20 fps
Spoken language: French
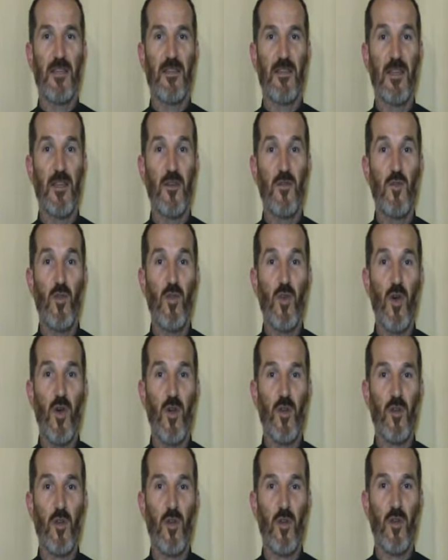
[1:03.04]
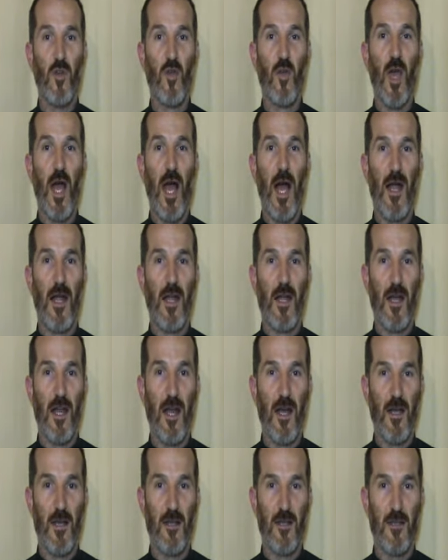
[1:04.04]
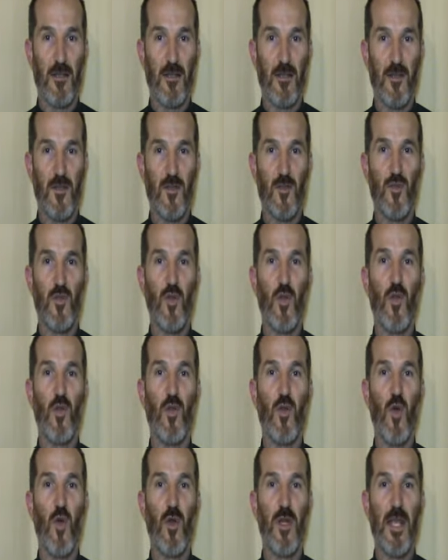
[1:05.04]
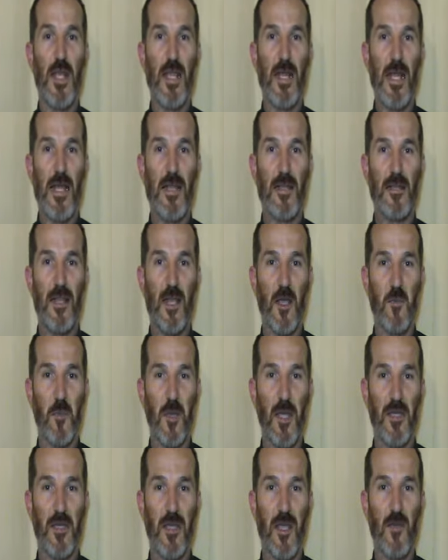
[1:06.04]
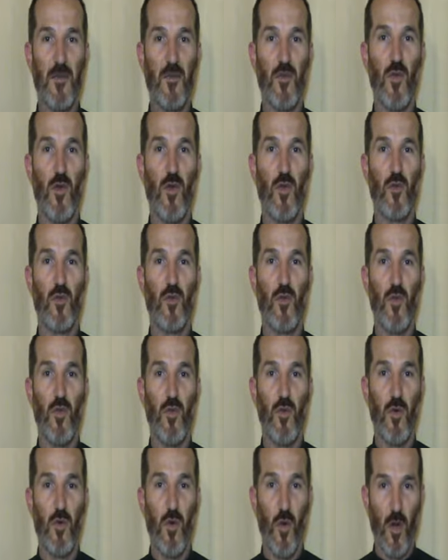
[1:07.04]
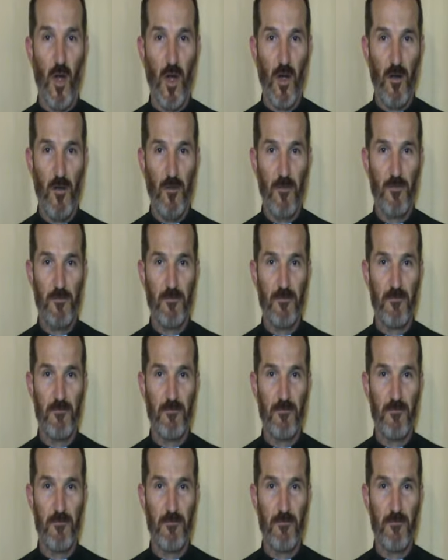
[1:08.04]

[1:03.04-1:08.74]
Si nul autre que Allah ne connaît l'interprétation du Coran,